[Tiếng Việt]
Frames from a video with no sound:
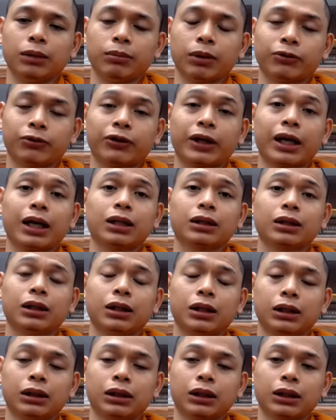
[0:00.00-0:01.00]
mà phát
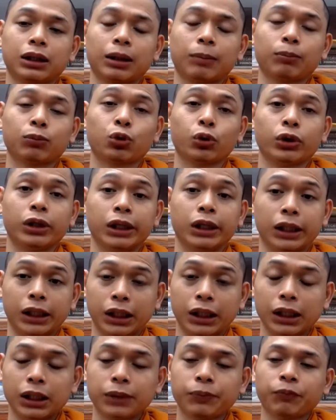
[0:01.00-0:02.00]
lên cái tâm tùy
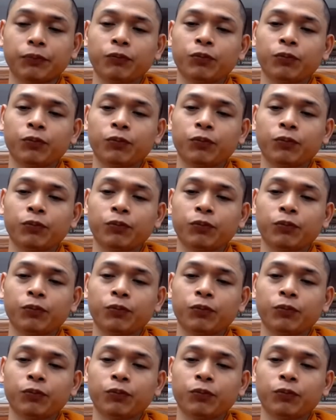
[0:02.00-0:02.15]
hỷ